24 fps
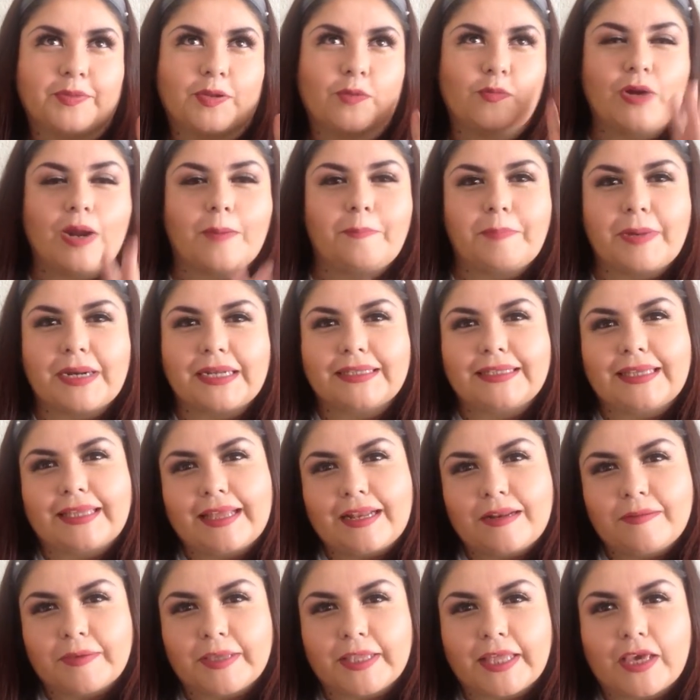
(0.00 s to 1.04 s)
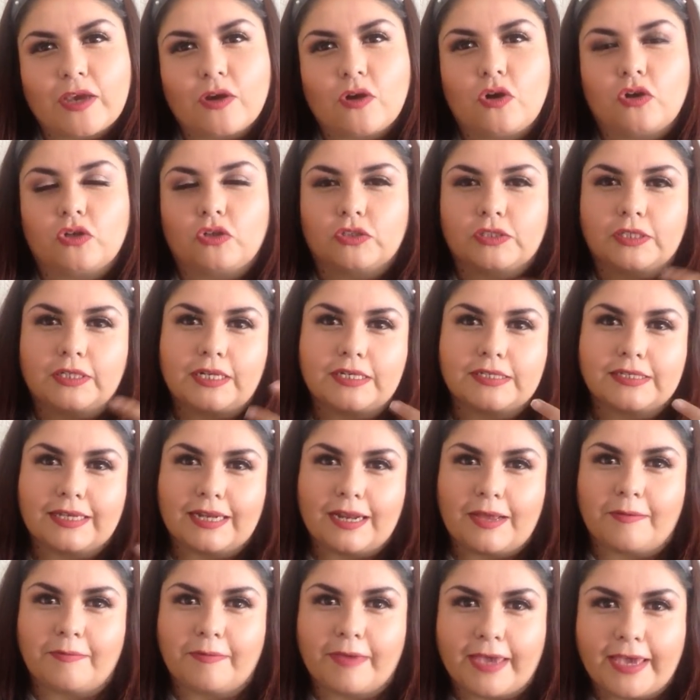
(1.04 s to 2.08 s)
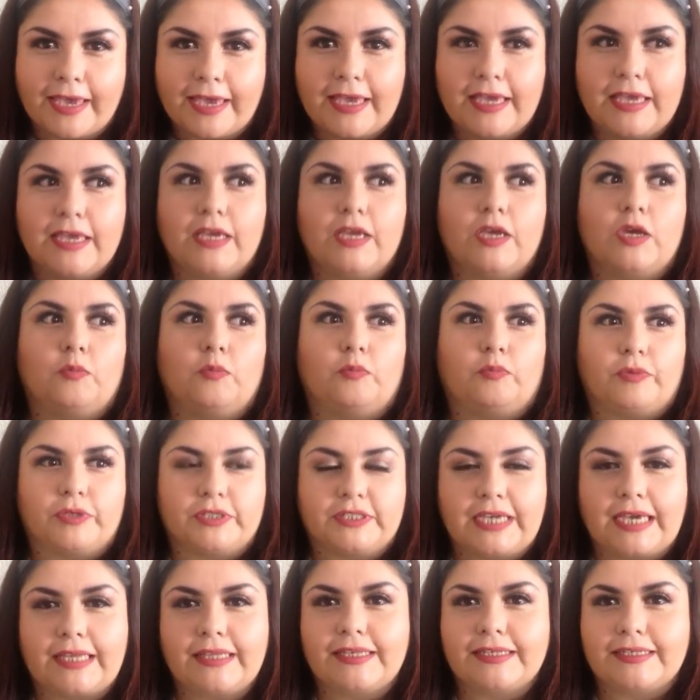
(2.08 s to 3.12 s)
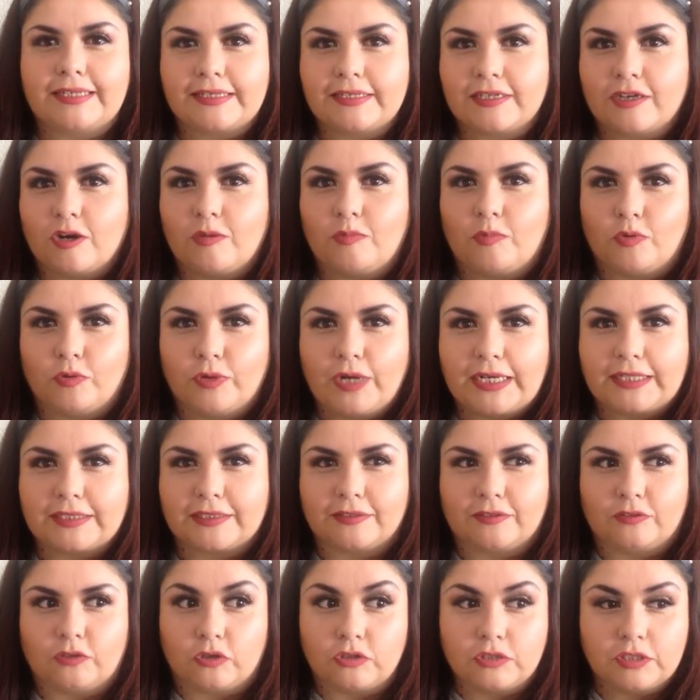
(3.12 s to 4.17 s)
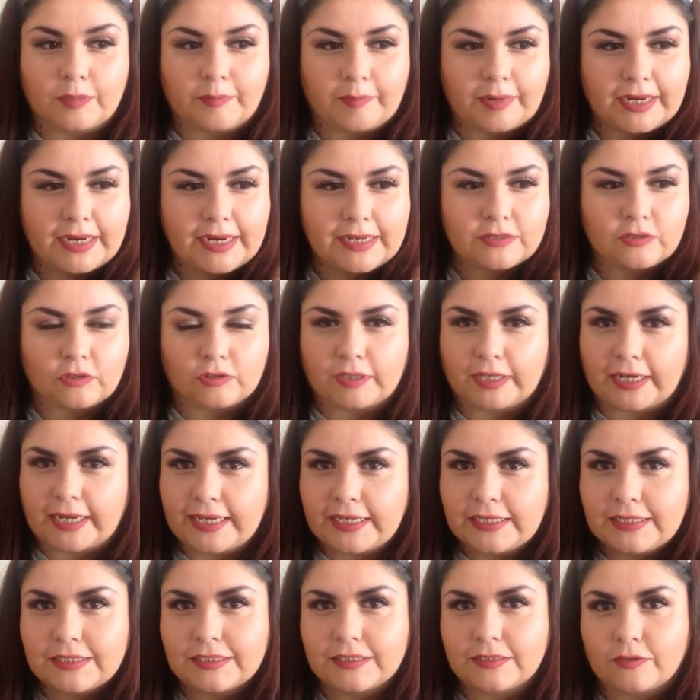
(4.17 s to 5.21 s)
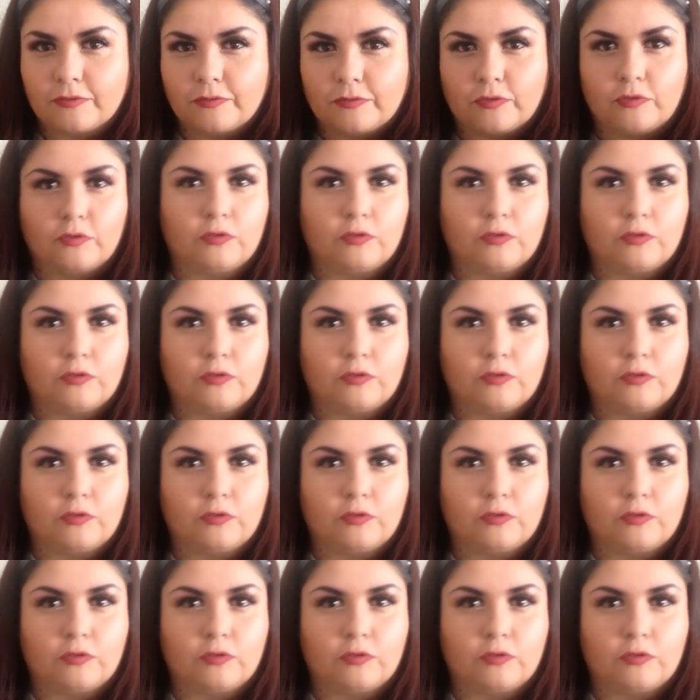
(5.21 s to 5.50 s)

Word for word: una parte del video yo se las grabé pues ya desde hace como unas dos semanas o tres